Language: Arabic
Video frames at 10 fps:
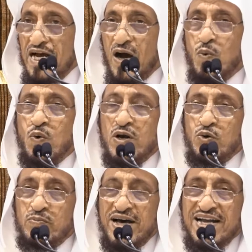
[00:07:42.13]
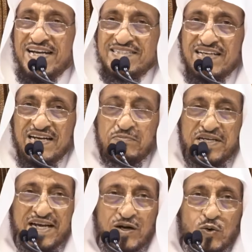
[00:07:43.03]
اول ما نزل
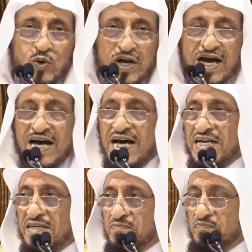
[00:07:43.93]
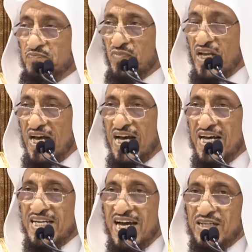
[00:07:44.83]
من القران
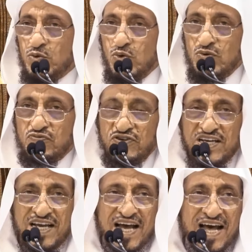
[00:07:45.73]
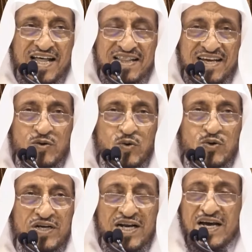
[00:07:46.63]
ايات فيها ذكر
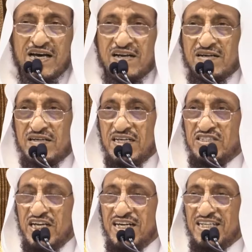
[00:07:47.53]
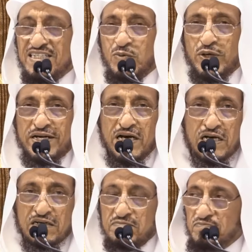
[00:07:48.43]
النار الجنه
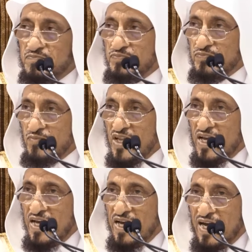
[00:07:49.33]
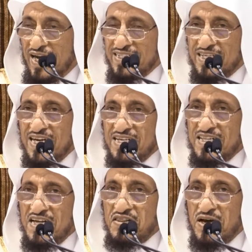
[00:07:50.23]
والنار حتى
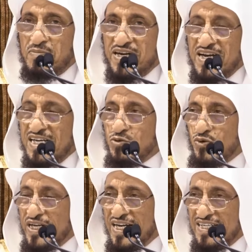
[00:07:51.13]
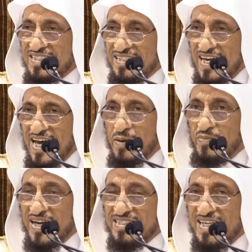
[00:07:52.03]
اذا ثاب الناس الى
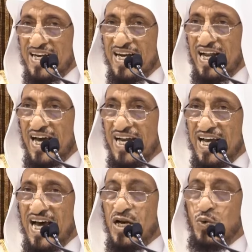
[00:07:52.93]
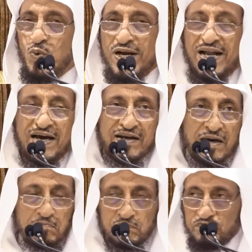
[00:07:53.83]
الاسلام نزل الحلال والحرام